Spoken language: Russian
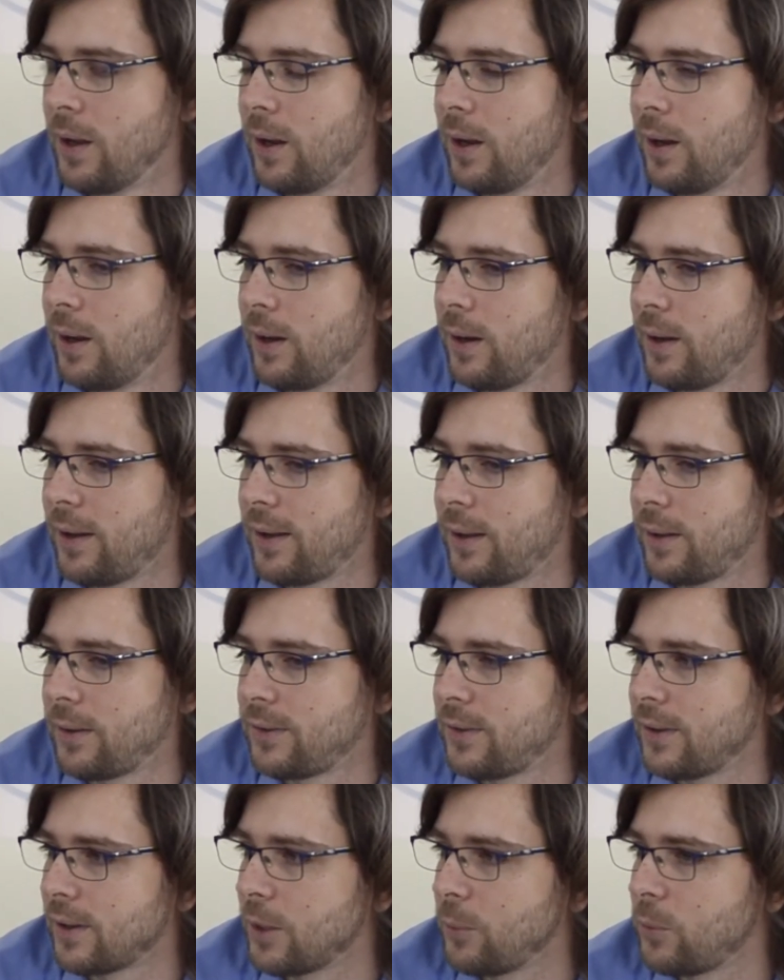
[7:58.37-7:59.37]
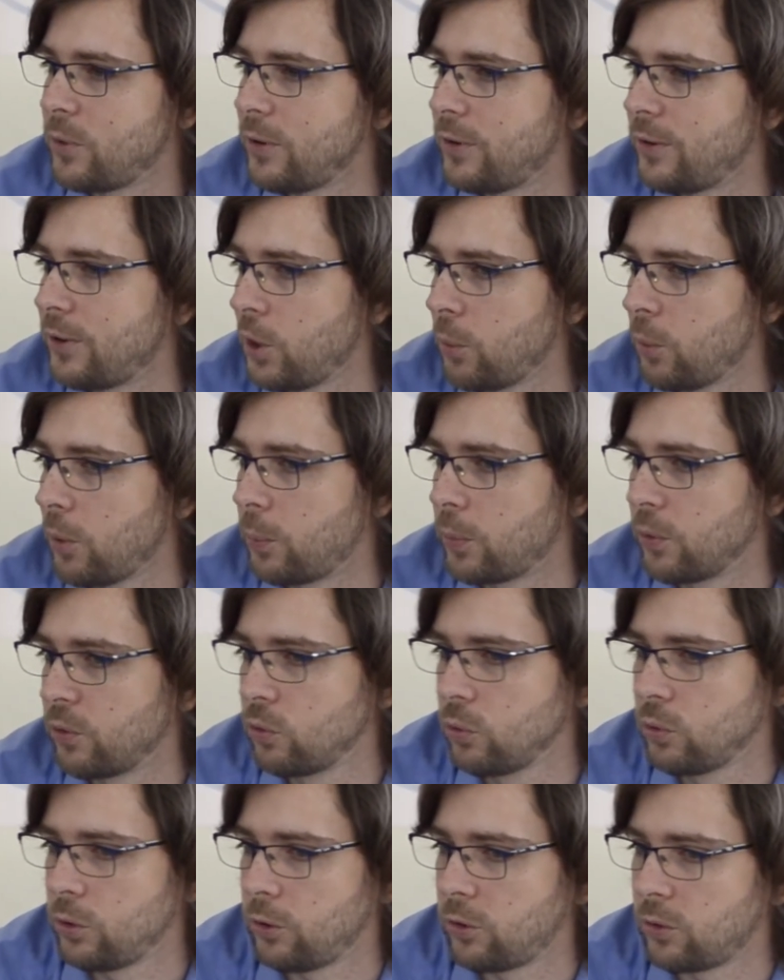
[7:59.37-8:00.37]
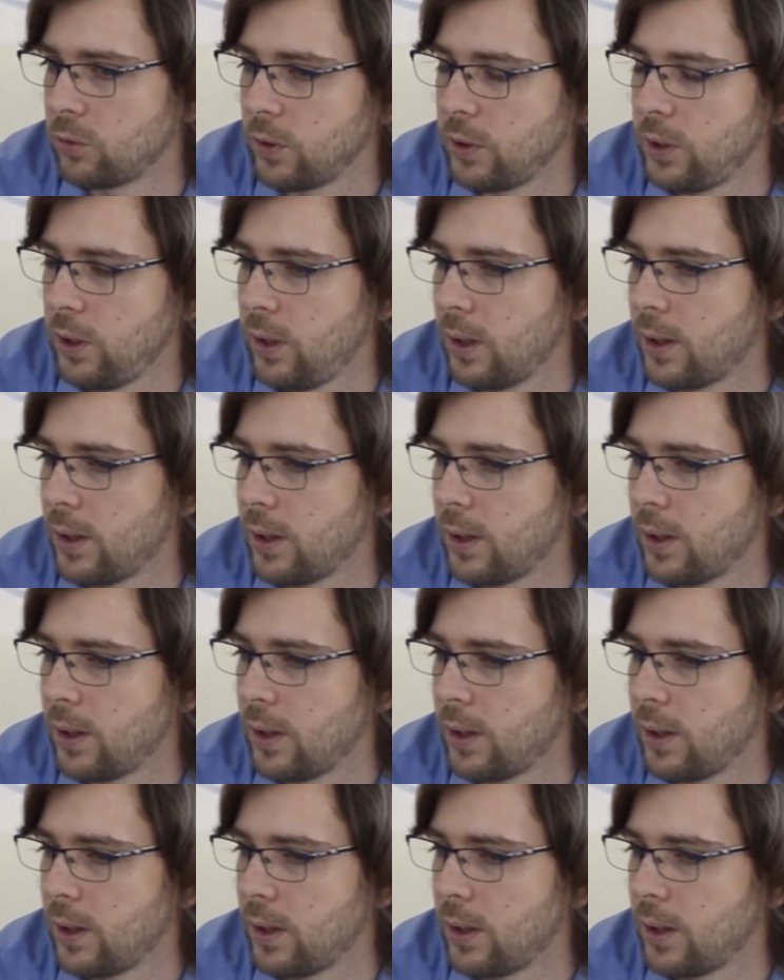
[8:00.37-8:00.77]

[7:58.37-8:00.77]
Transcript: А CRM-система, по сути своей,